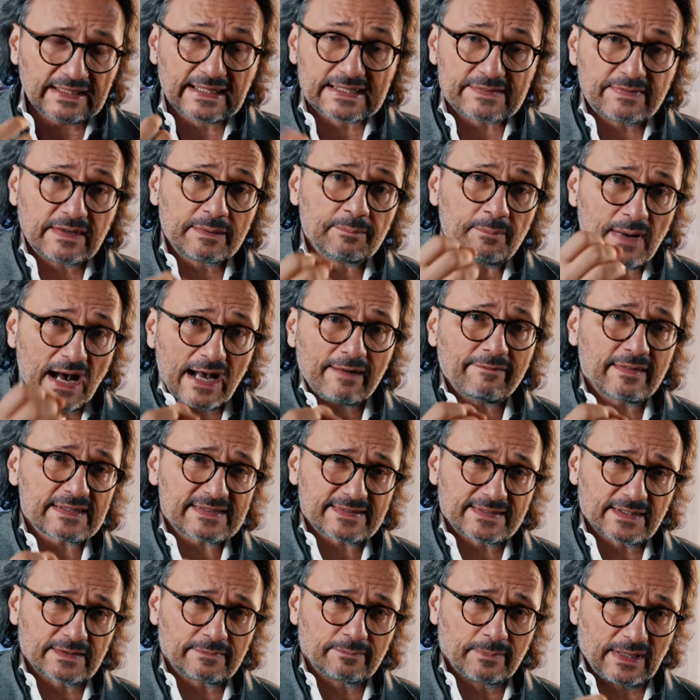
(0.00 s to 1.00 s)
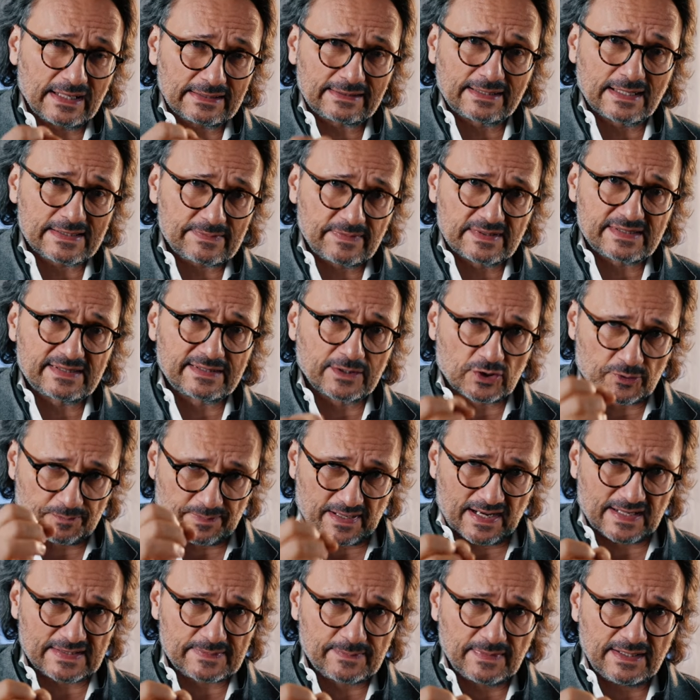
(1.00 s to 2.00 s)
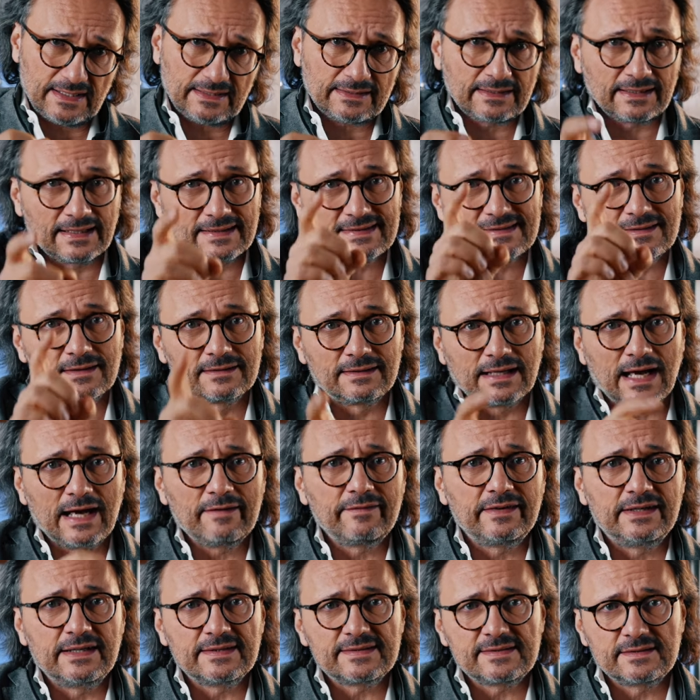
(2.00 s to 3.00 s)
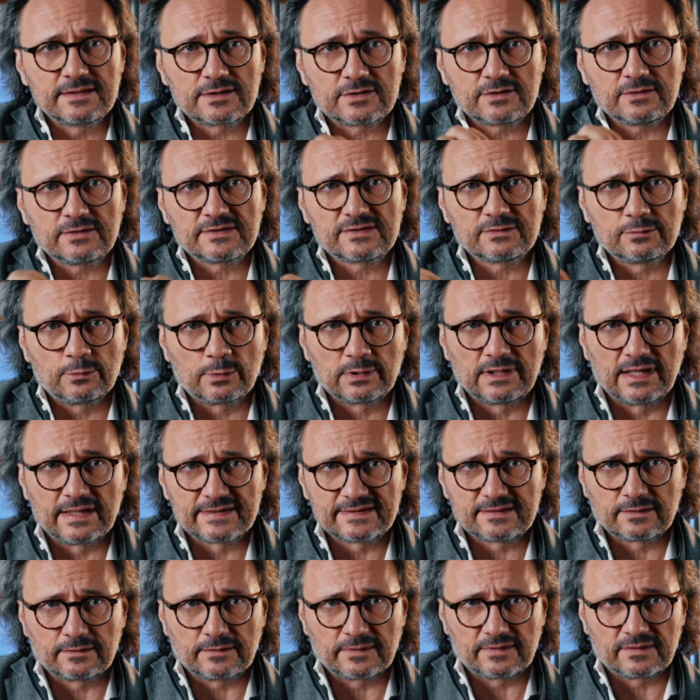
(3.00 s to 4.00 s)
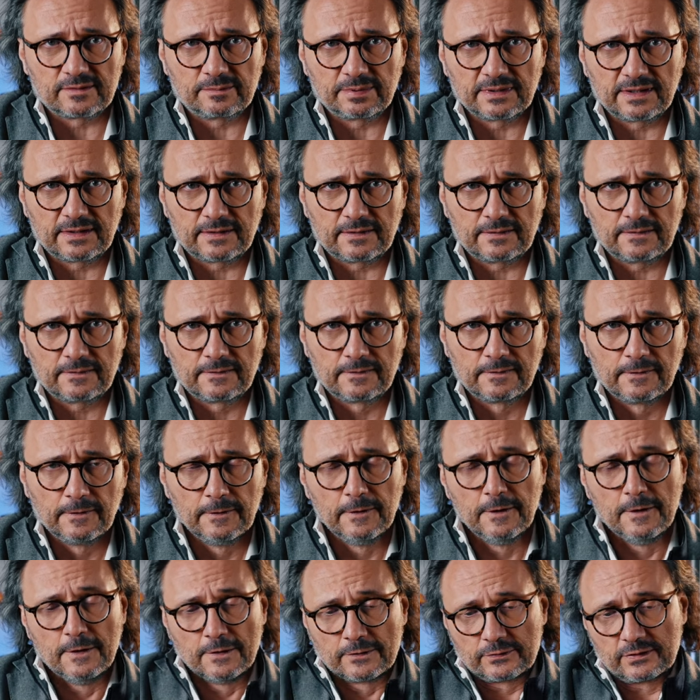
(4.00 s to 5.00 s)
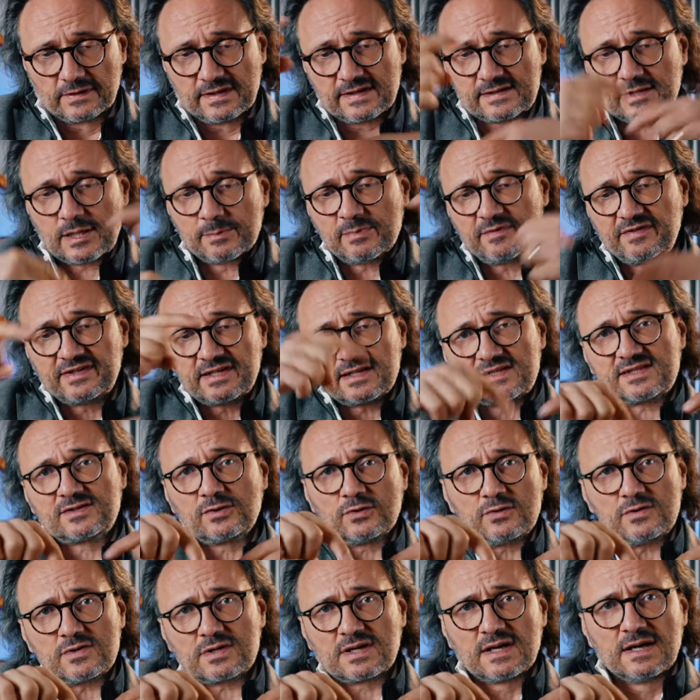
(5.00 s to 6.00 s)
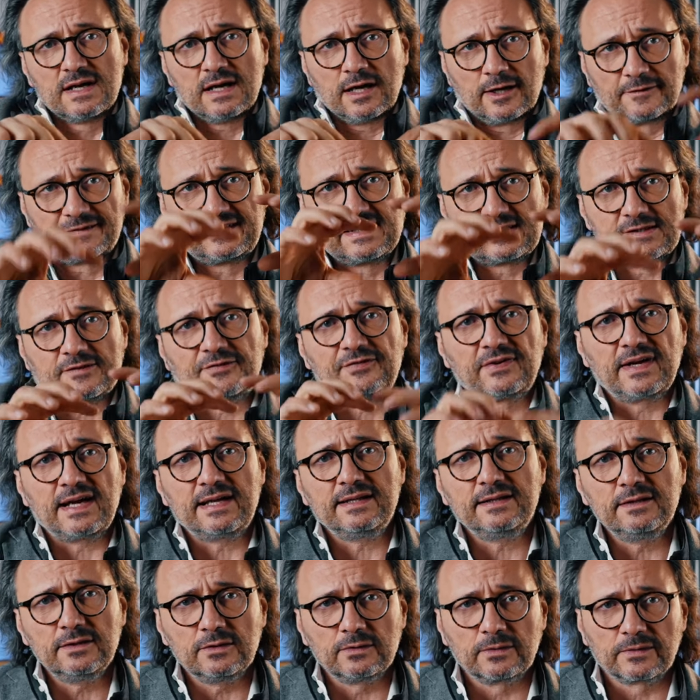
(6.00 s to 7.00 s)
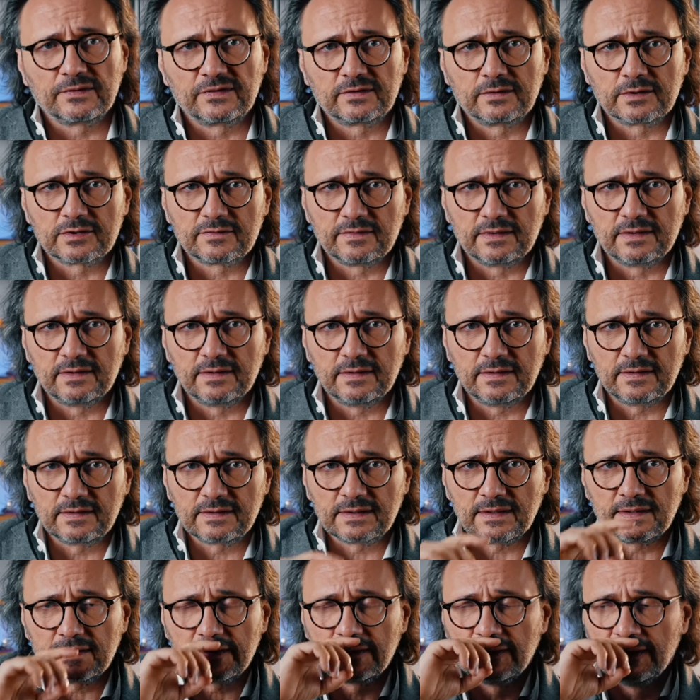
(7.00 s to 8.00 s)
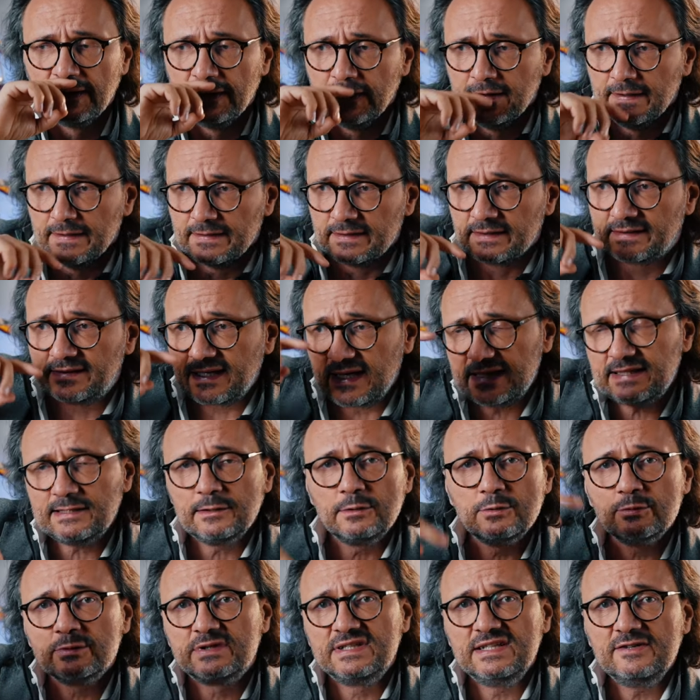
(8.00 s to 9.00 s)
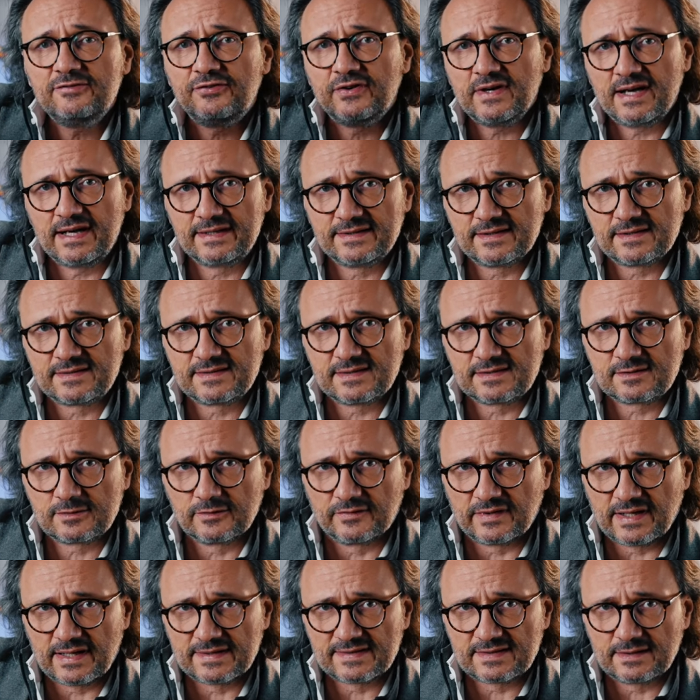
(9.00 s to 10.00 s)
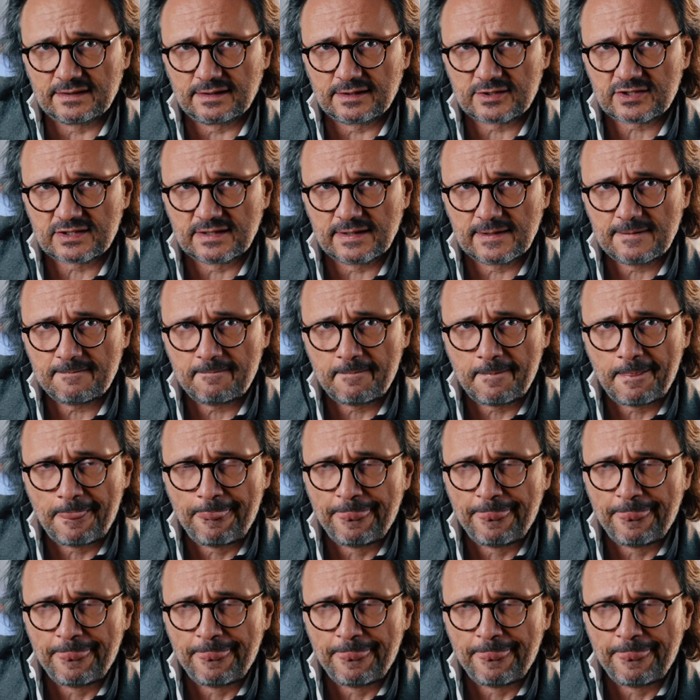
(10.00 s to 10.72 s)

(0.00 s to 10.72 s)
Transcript: Deswegen mach, was, mach das, was dir Spaß macht, dann hast du da wenigstens die Chance, Hochleistungen zu bringen. So, jetzt kommen wir wieder zurück auf diese Veränderungsgeschwindigkeit. Eine Technologie verändert sich so wahnsinnig schnell.